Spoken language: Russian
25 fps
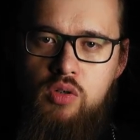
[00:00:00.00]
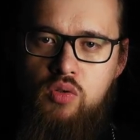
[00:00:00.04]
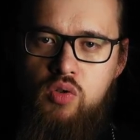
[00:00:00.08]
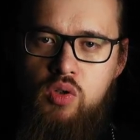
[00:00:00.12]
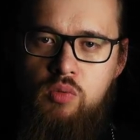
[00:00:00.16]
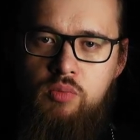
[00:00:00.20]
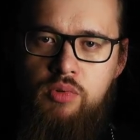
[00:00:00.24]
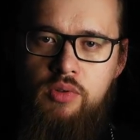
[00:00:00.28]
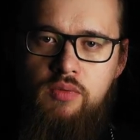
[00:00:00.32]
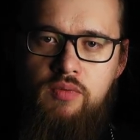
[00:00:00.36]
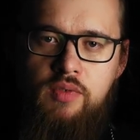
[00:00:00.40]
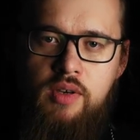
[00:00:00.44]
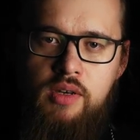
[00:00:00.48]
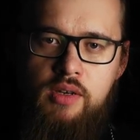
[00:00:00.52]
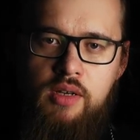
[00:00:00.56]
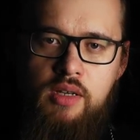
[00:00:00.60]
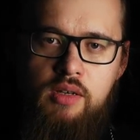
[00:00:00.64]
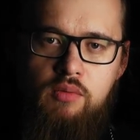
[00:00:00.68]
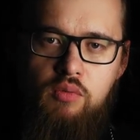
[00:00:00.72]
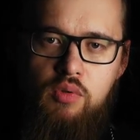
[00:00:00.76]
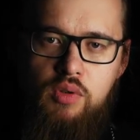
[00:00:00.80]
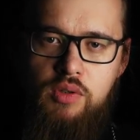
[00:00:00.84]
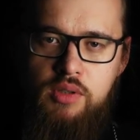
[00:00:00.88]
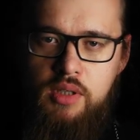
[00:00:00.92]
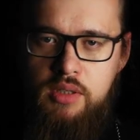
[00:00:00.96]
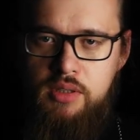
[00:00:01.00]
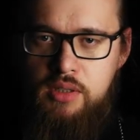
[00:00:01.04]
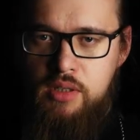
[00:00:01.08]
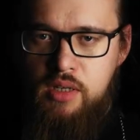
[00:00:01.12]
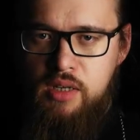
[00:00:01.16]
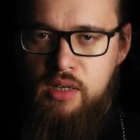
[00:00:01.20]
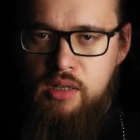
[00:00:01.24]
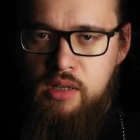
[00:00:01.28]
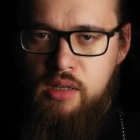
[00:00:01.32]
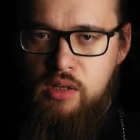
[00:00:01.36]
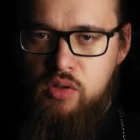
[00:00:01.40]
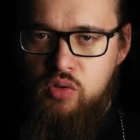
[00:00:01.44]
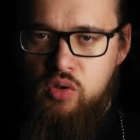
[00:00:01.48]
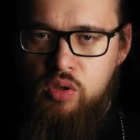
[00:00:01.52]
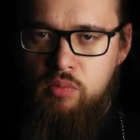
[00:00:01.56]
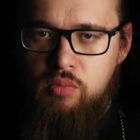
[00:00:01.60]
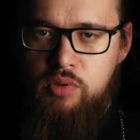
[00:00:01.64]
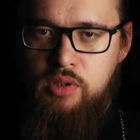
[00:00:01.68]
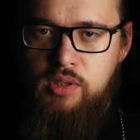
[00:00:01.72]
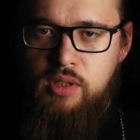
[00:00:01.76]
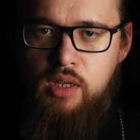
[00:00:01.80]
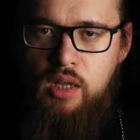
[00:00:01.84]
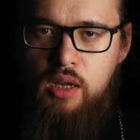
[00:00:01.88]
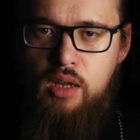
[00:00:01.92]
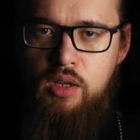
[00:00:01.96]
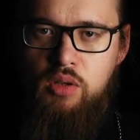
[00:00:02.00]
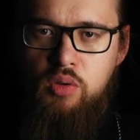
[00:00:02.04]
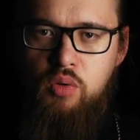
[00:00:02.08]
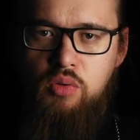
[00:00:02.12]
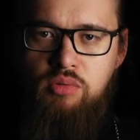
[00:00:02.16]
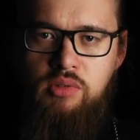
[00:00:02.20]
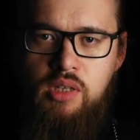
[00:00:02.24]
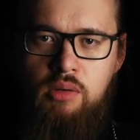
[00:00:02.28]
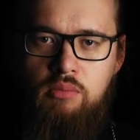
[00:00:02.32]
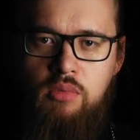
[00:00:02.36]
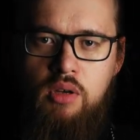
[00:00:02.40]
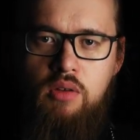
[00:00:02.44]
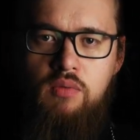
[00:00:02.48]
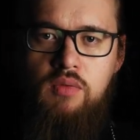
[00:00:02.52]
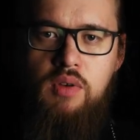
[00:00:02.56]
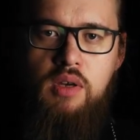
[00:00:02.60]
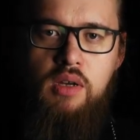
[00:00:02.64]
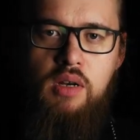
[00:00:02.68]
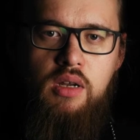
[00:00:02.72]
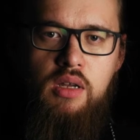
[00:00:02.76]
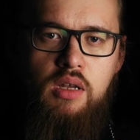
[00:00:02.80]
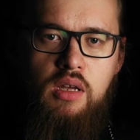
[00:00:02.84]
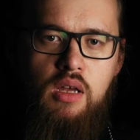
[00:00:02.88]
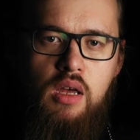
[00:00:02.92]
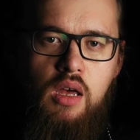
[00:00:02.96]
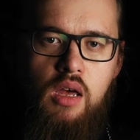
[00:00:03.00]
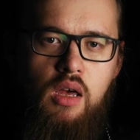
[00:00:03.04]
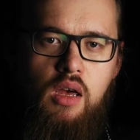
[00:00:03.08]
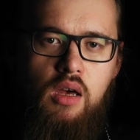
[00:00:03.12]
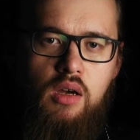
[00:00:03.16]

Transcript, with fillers: чтобы вера его созрела, чтобы стала той самой верой,